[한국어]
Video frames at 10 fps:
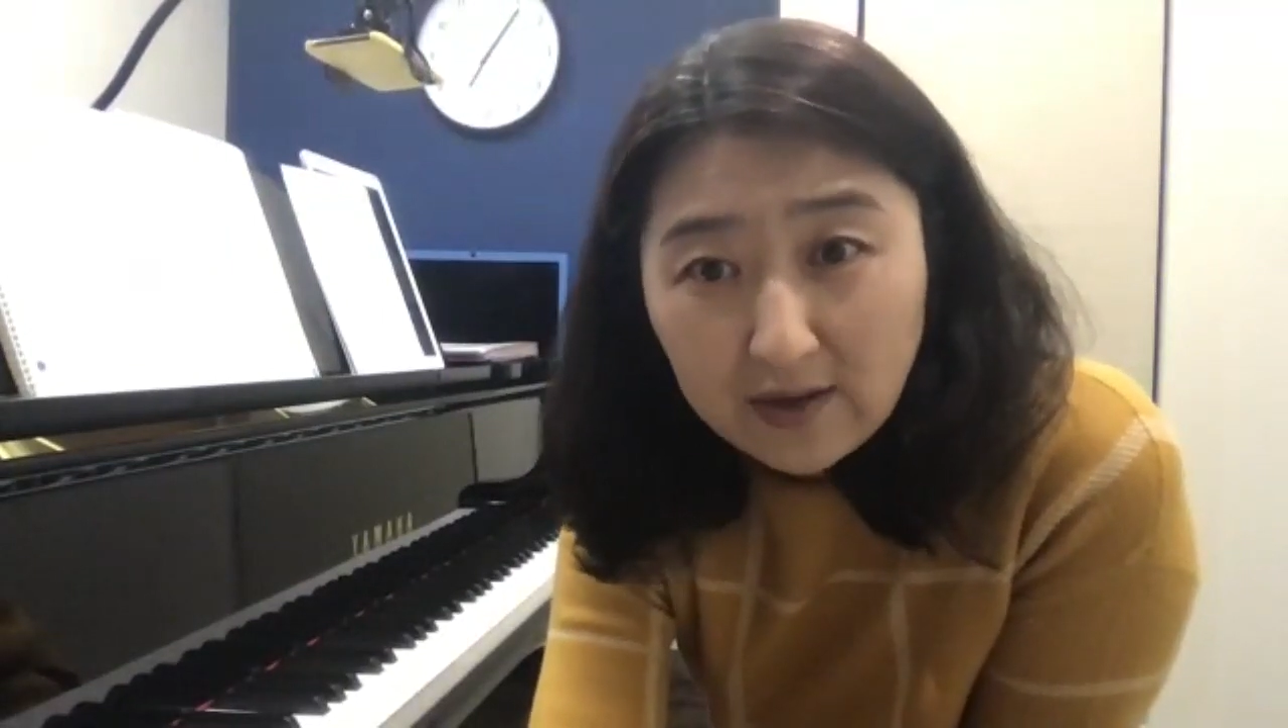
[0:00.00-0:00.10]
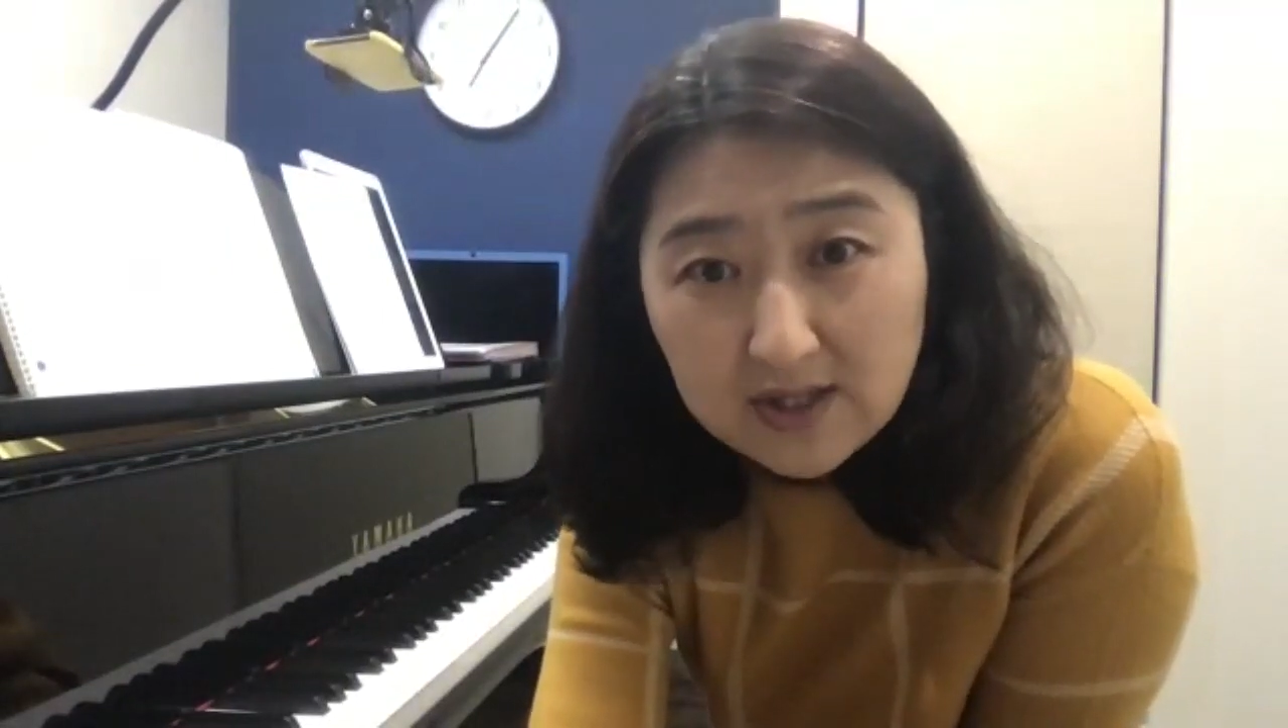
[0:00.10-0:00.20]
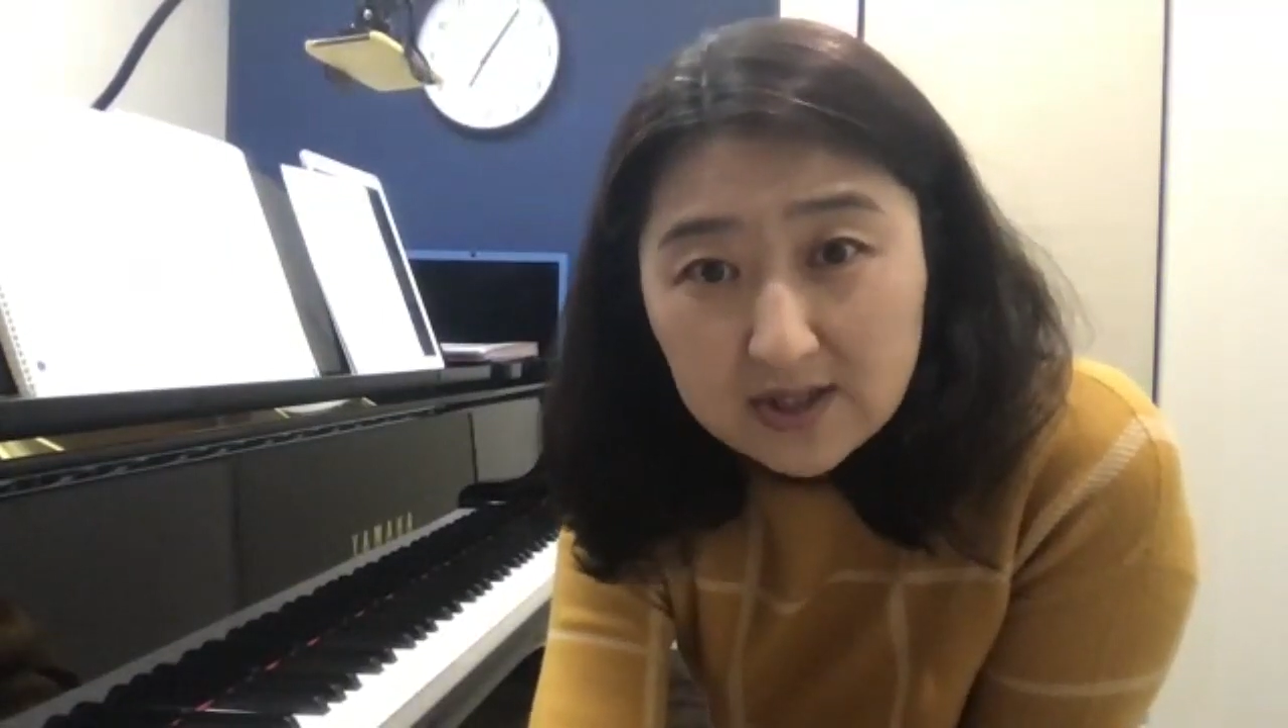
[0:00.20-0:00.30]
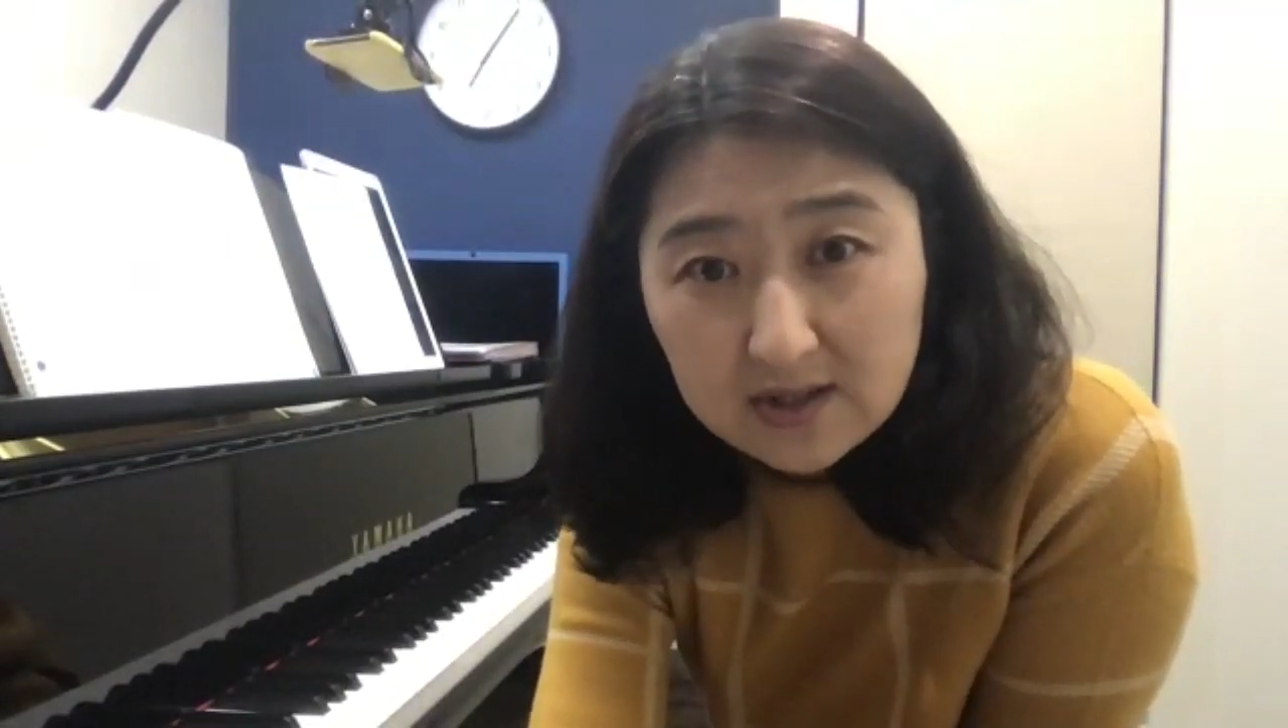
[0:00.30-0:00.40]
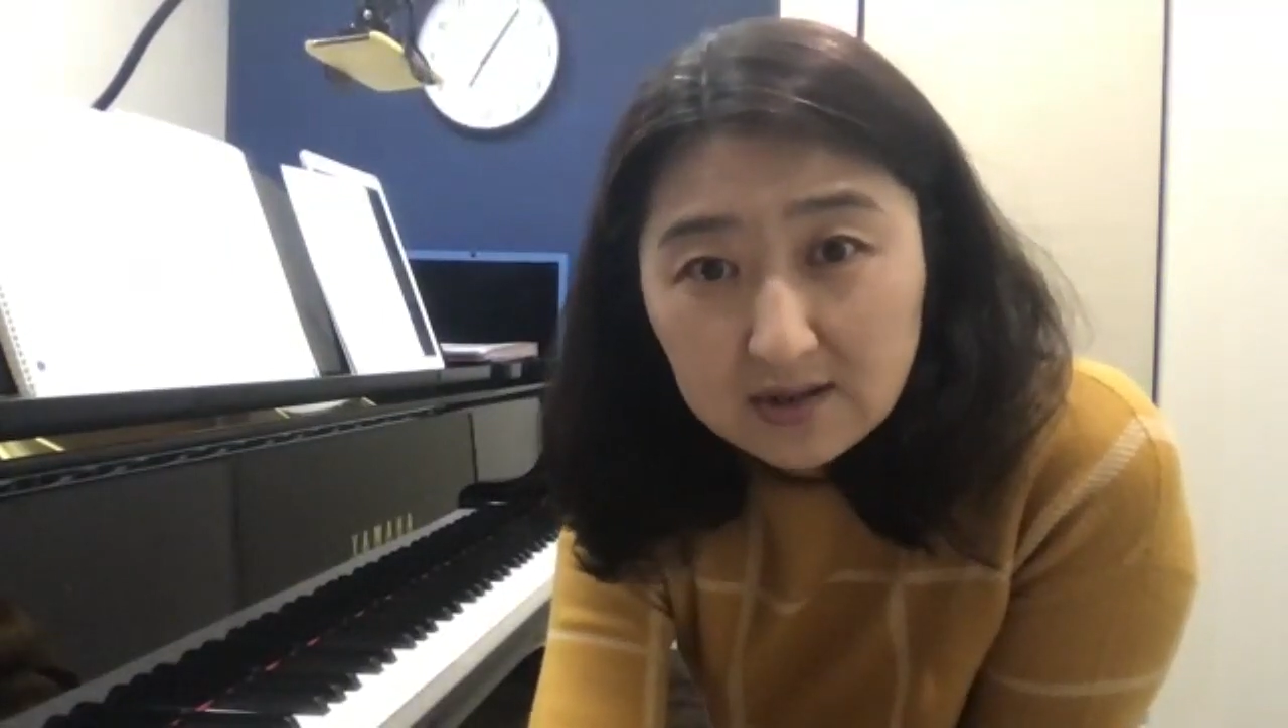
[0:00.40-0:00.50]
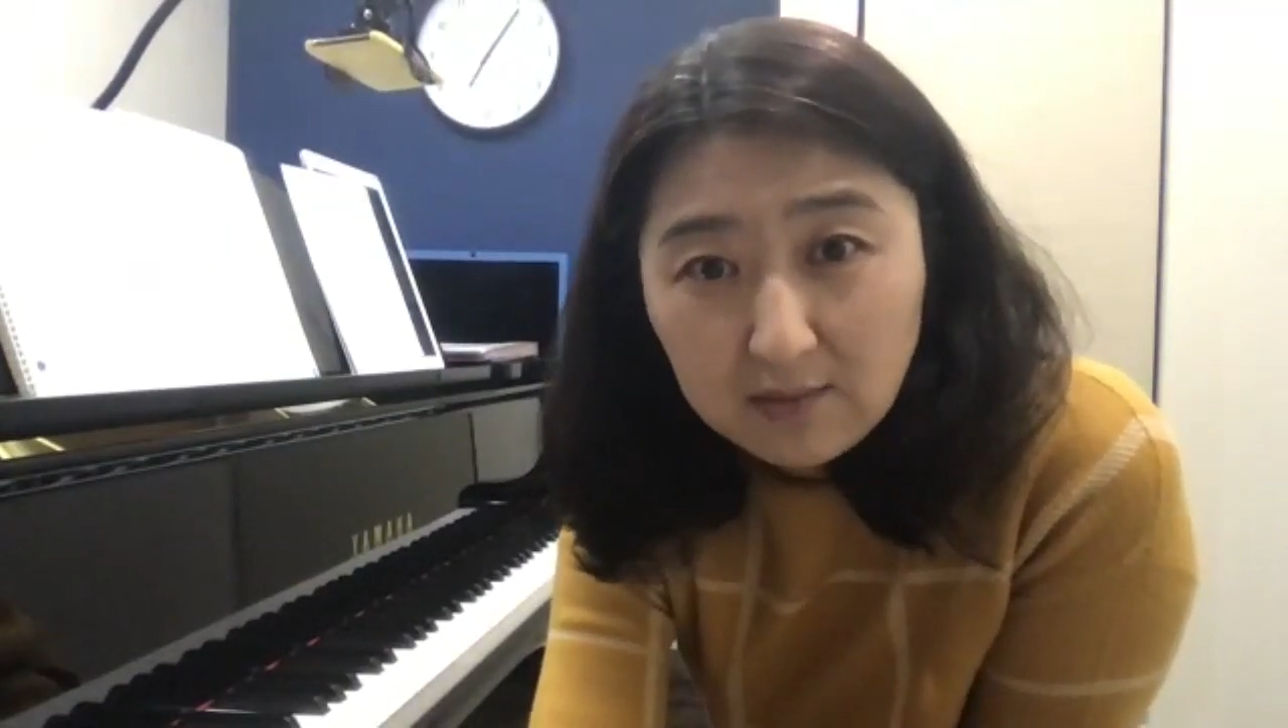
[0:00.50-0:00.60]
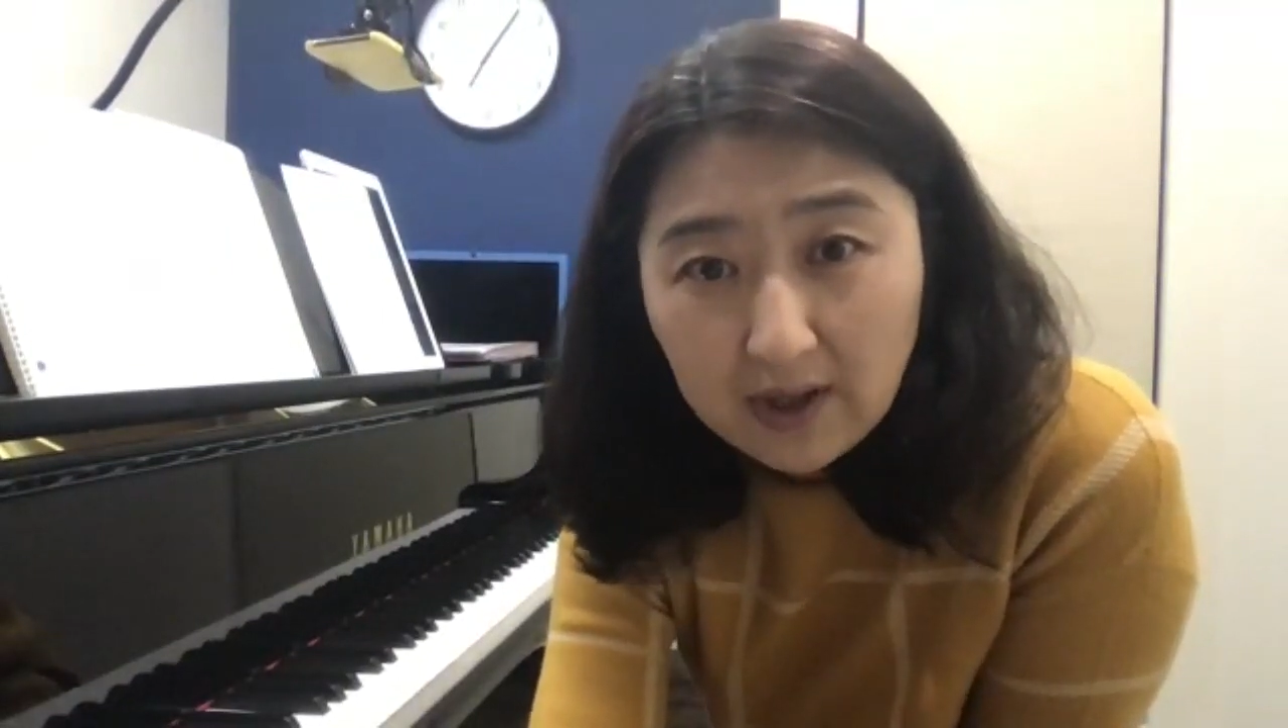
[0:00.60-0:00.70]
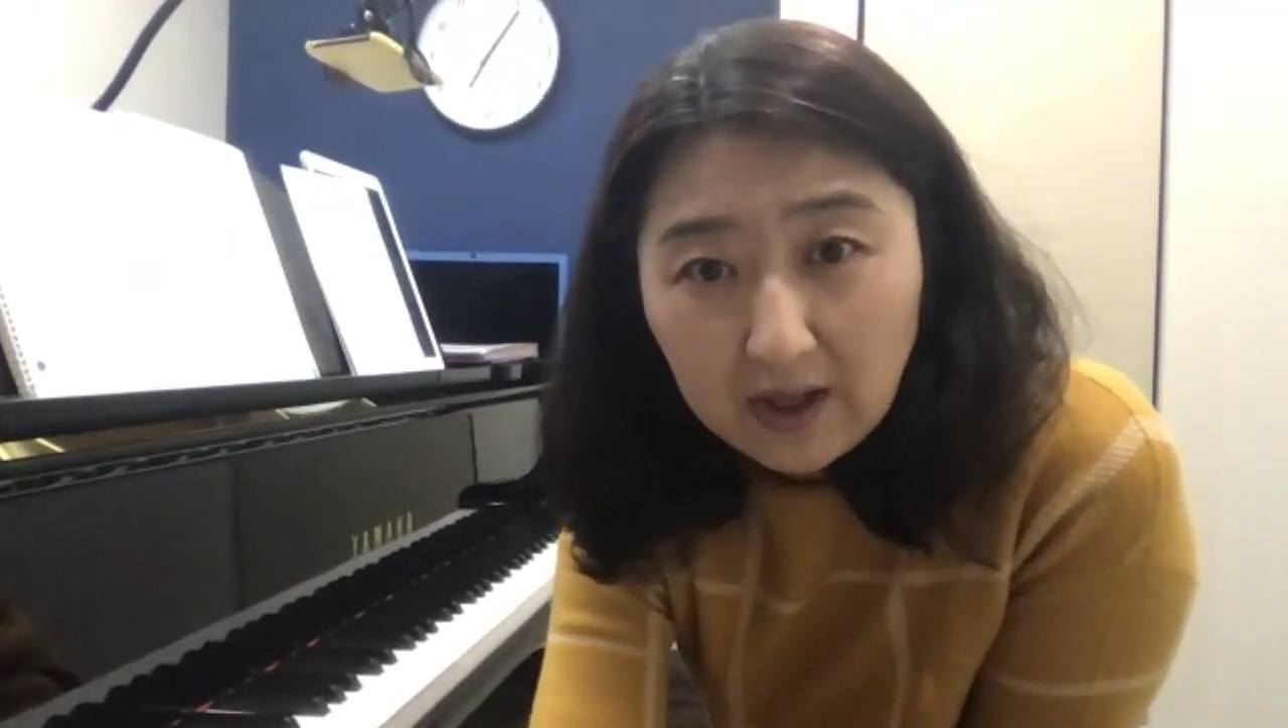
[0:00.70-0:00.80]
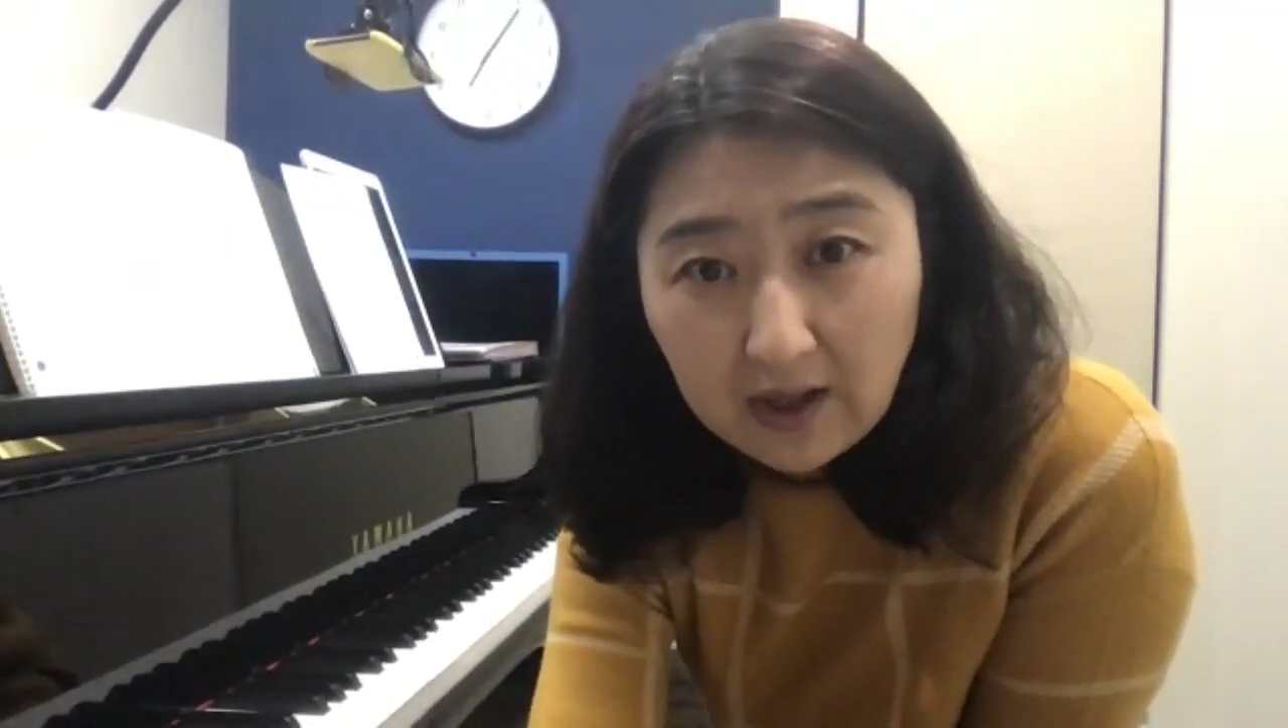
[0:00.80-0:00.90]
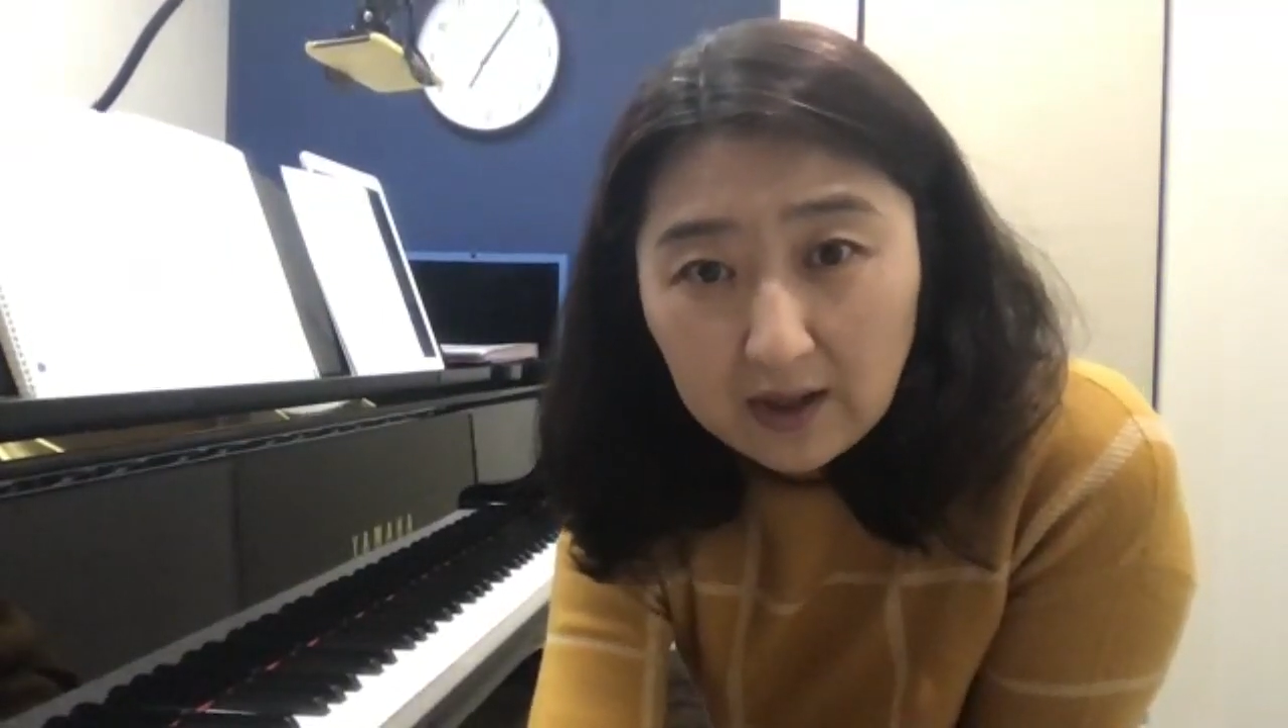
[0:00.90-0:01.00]
지금
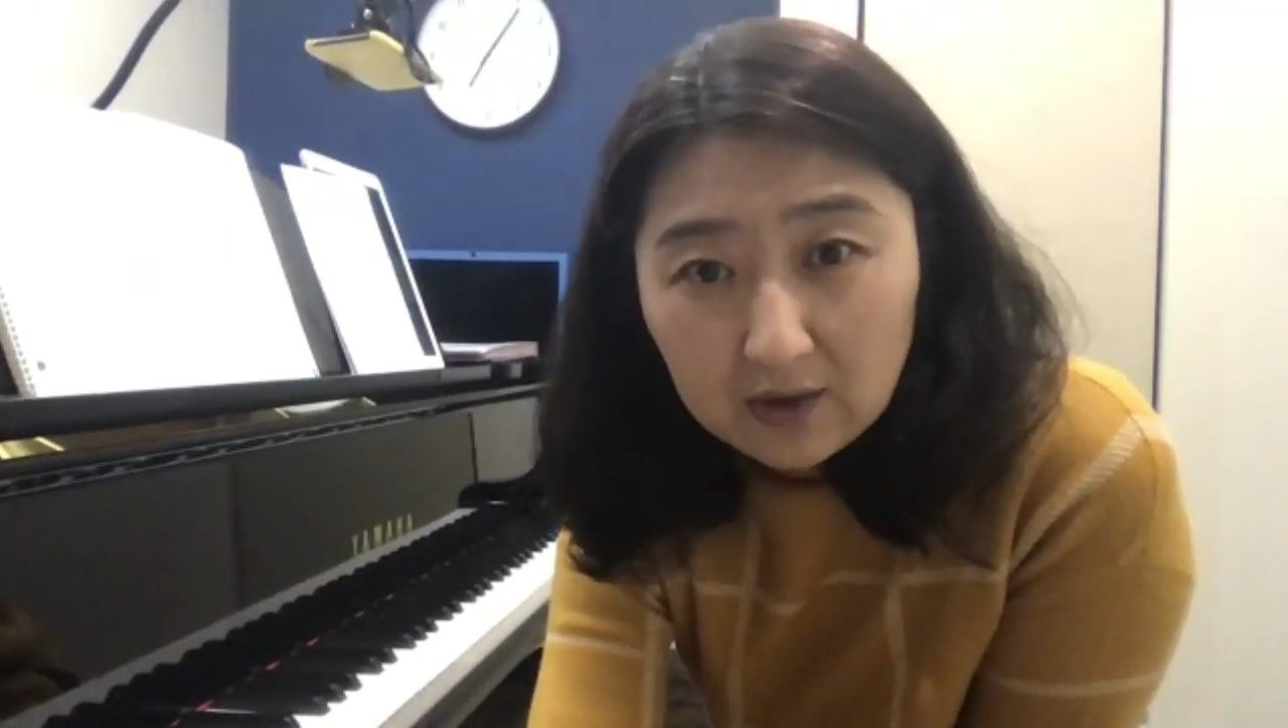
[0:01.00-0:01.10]
하나,